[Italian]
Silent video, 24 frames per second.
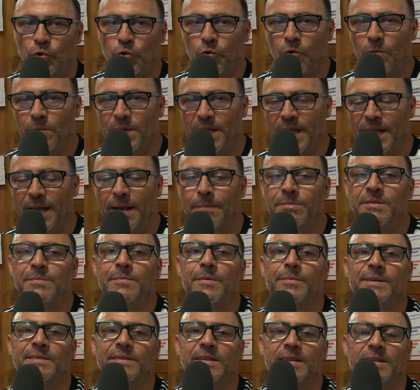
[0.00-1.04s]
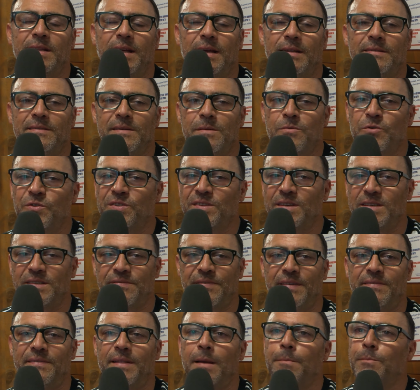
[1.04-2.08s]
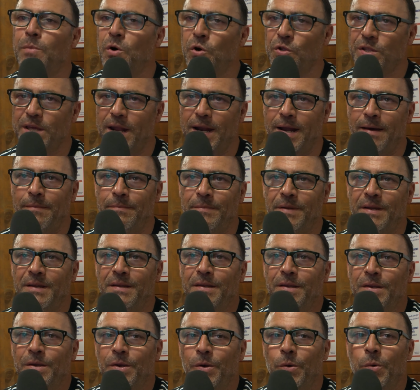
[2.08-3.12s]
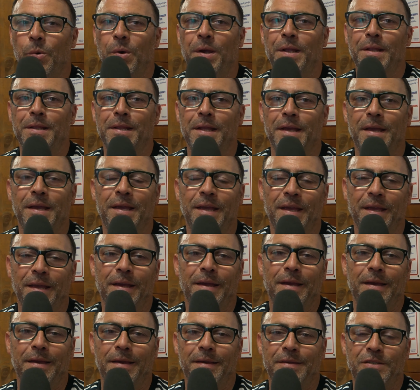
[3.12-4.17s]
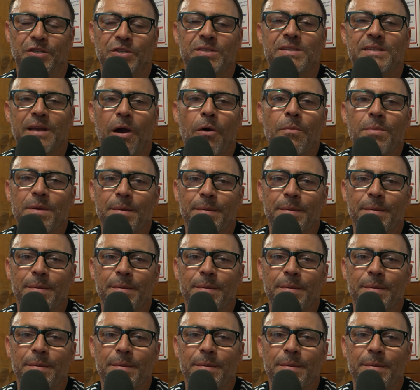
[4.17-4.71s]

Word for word: ottobre, la prima partita andremo in trasferta a Modena, quindi ci stiamo